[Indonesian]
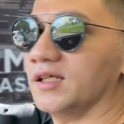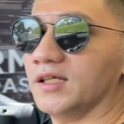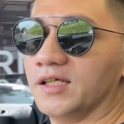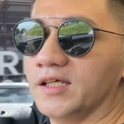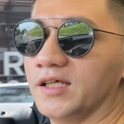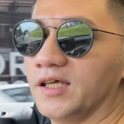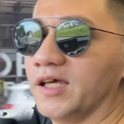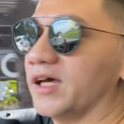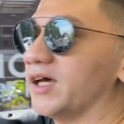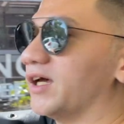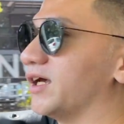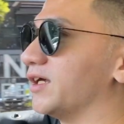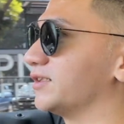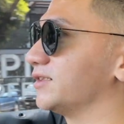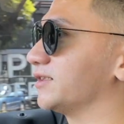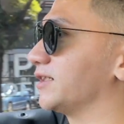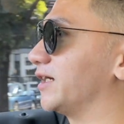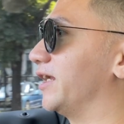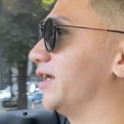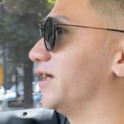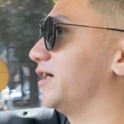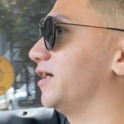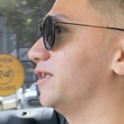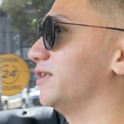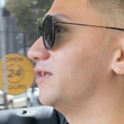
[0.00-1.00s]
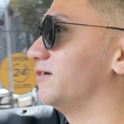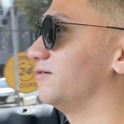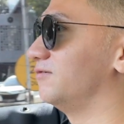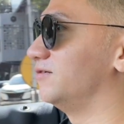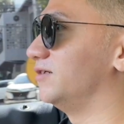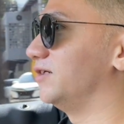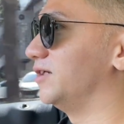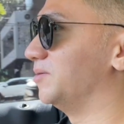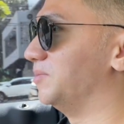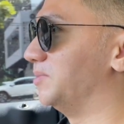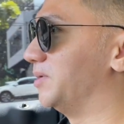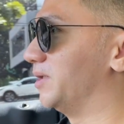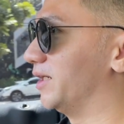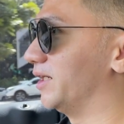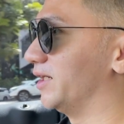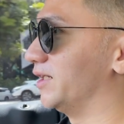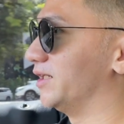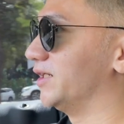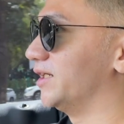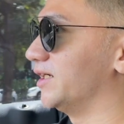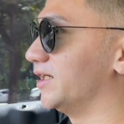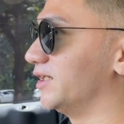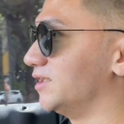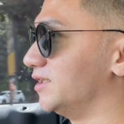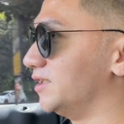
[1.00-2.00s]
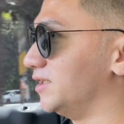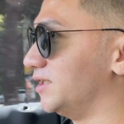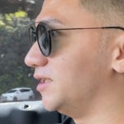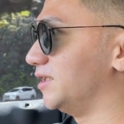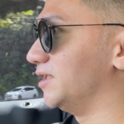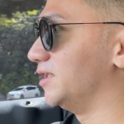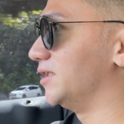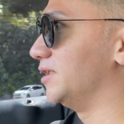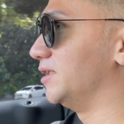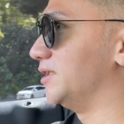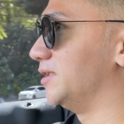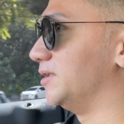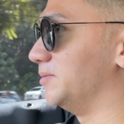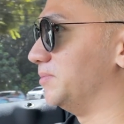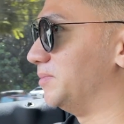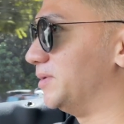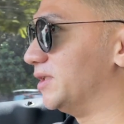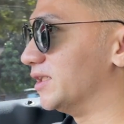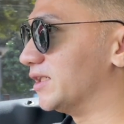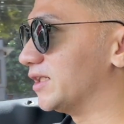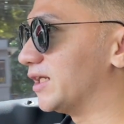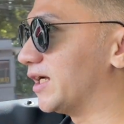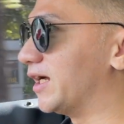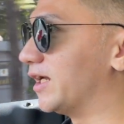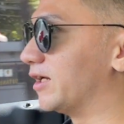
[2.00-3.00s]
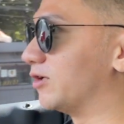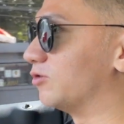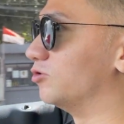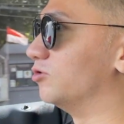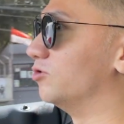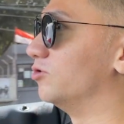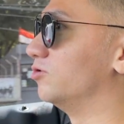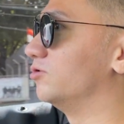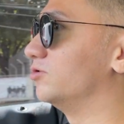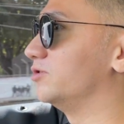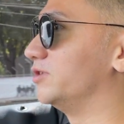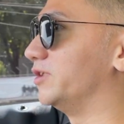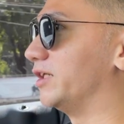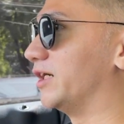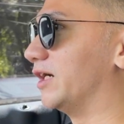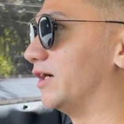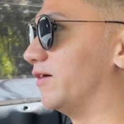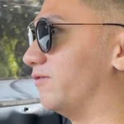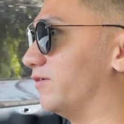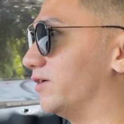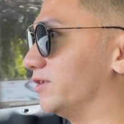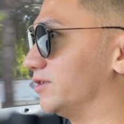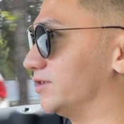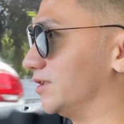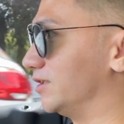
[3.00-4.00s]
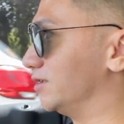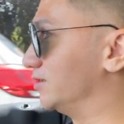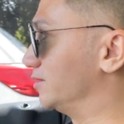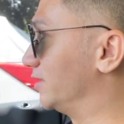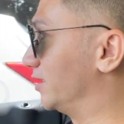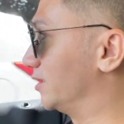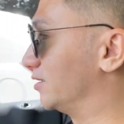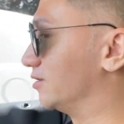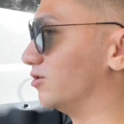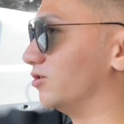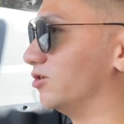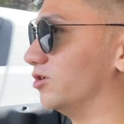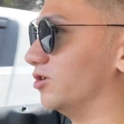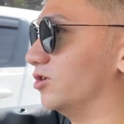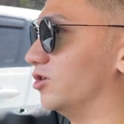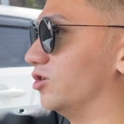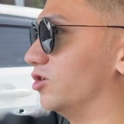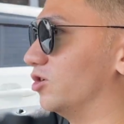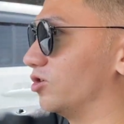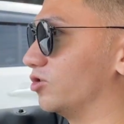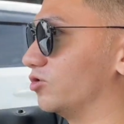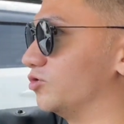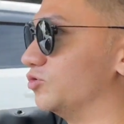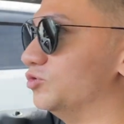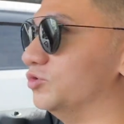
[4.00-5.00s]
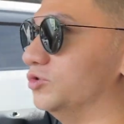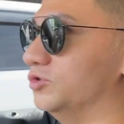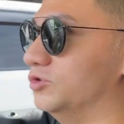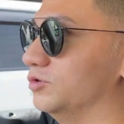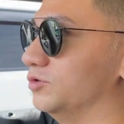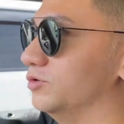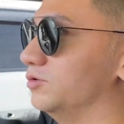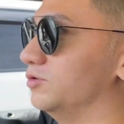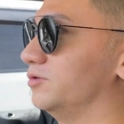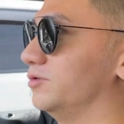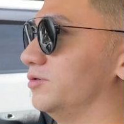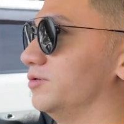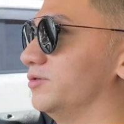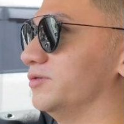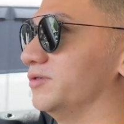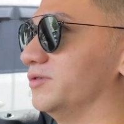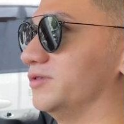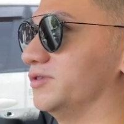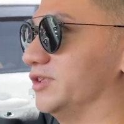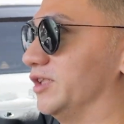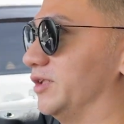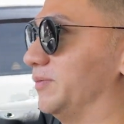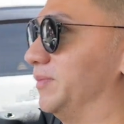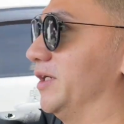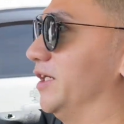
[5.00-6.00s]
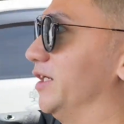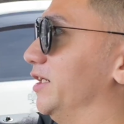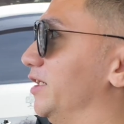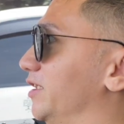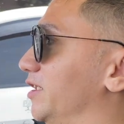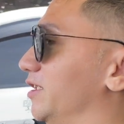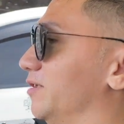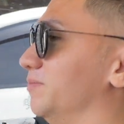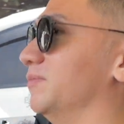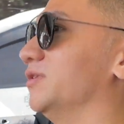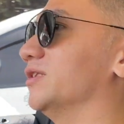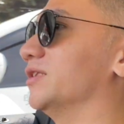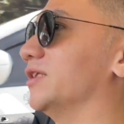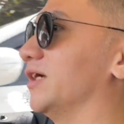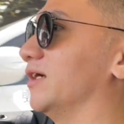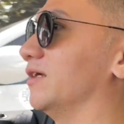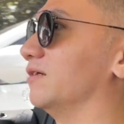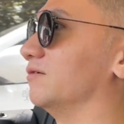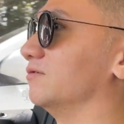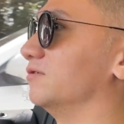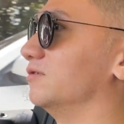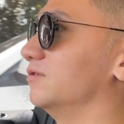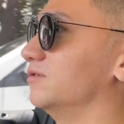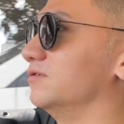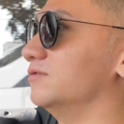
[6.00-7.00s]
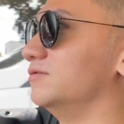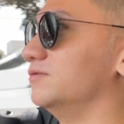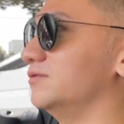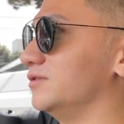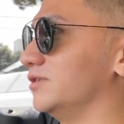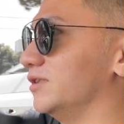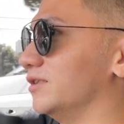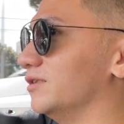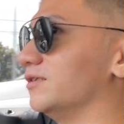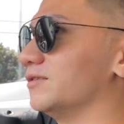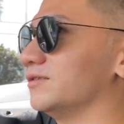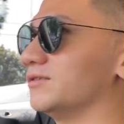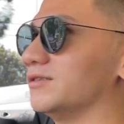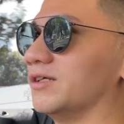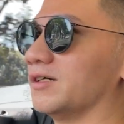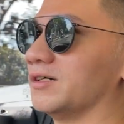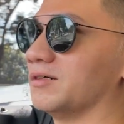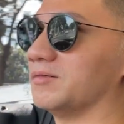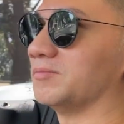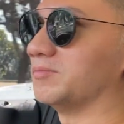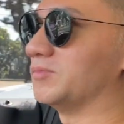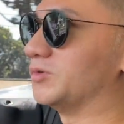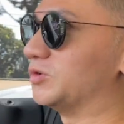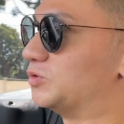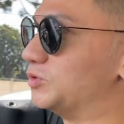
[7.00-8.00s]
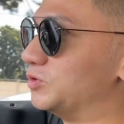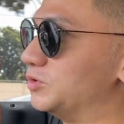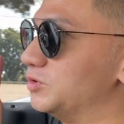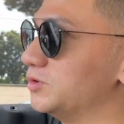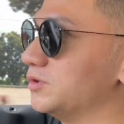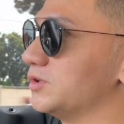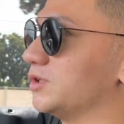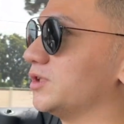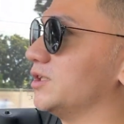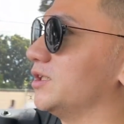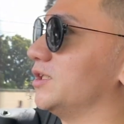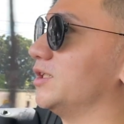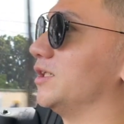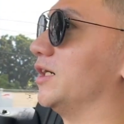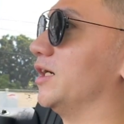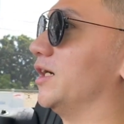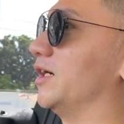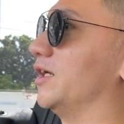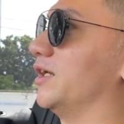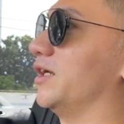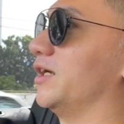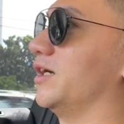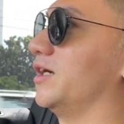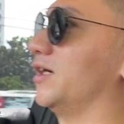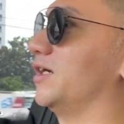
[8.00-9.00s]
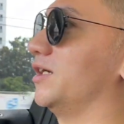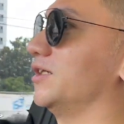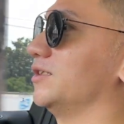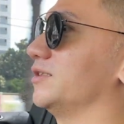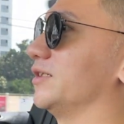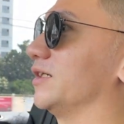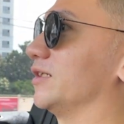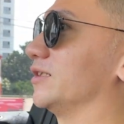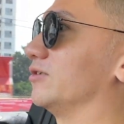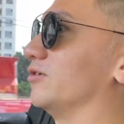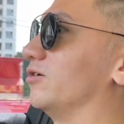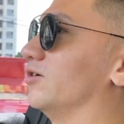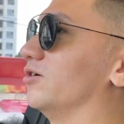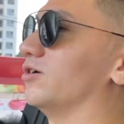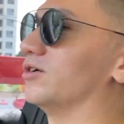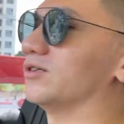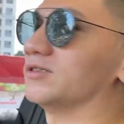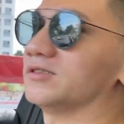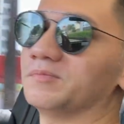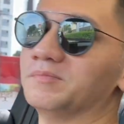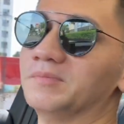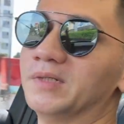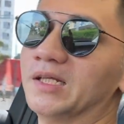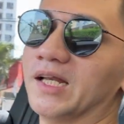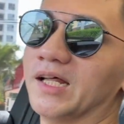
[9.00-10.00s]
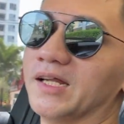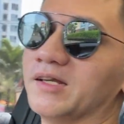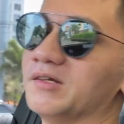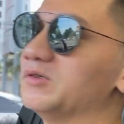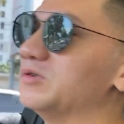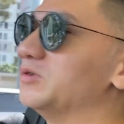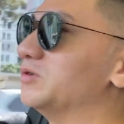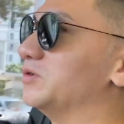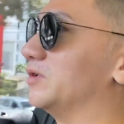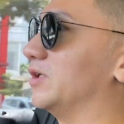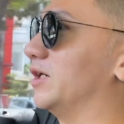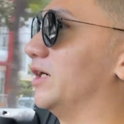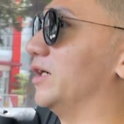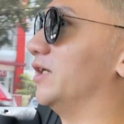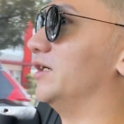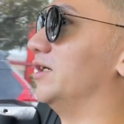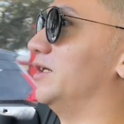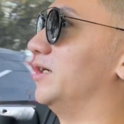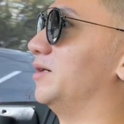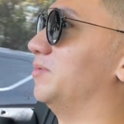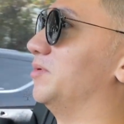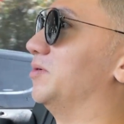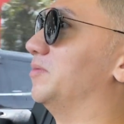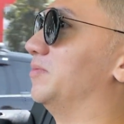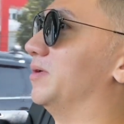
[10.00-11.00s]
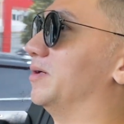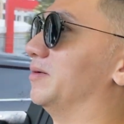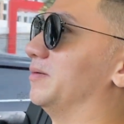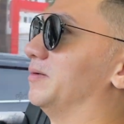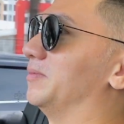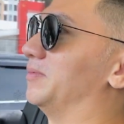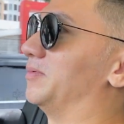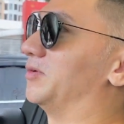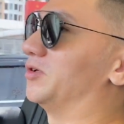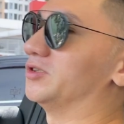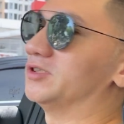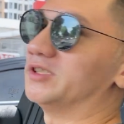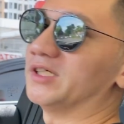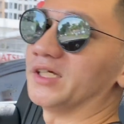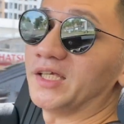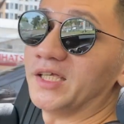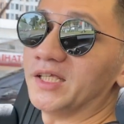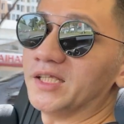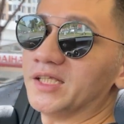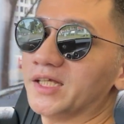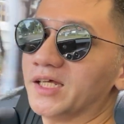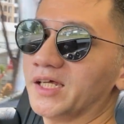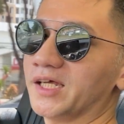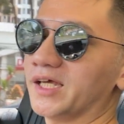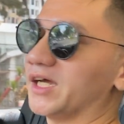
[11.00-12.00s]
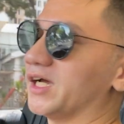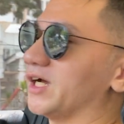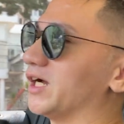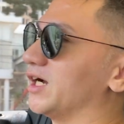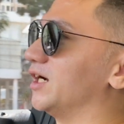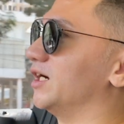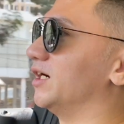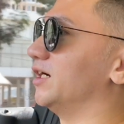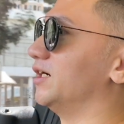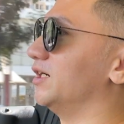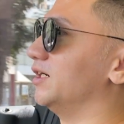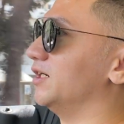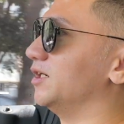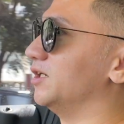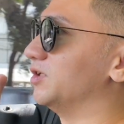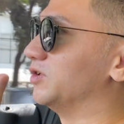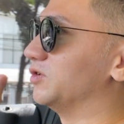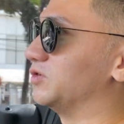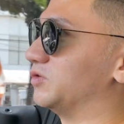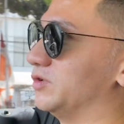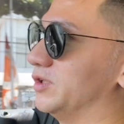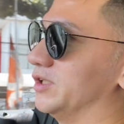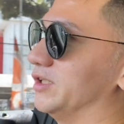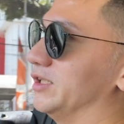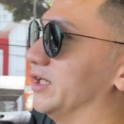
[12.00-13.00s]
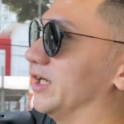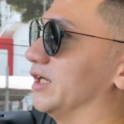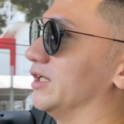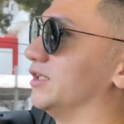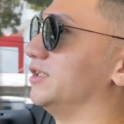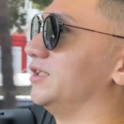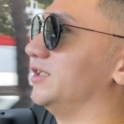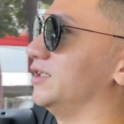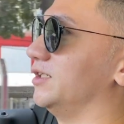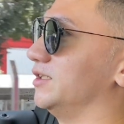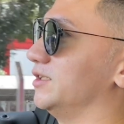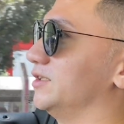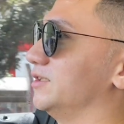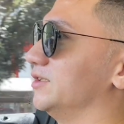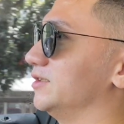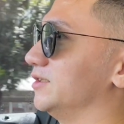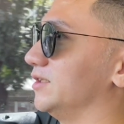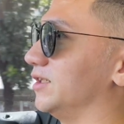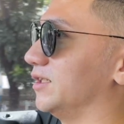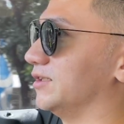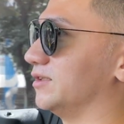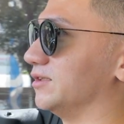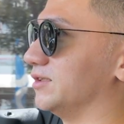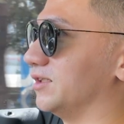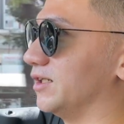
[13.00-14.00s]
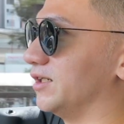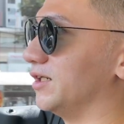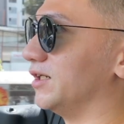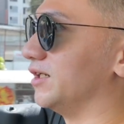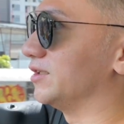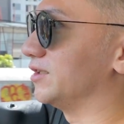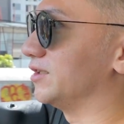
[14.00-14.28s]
Ya, sekarang kita udah berada di Bintaro di kawasan sektor 7 CBD-nya Bintaro. Kita sedang menuju ke arah sektor 9 dulu. Ada beberapa proyek kita yang sudah jadi dan ada